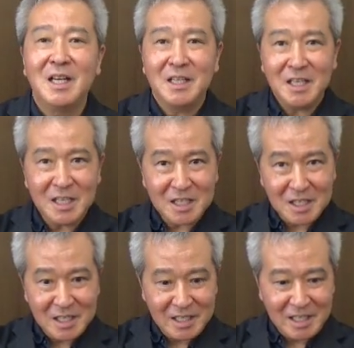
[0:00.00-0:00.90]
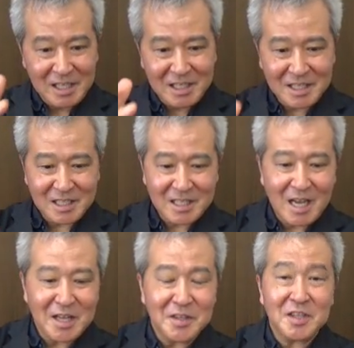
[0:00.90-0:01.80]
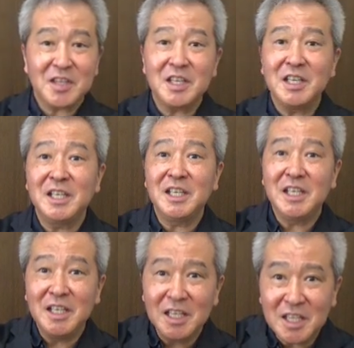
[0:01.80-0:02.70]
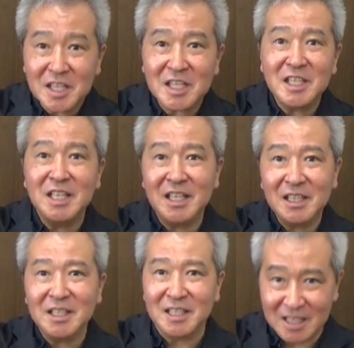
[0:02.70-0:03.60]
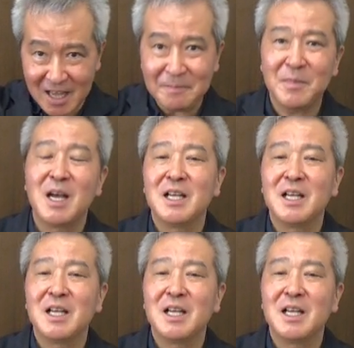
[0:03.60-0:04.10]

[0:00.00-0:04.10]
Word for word: 12341ですね。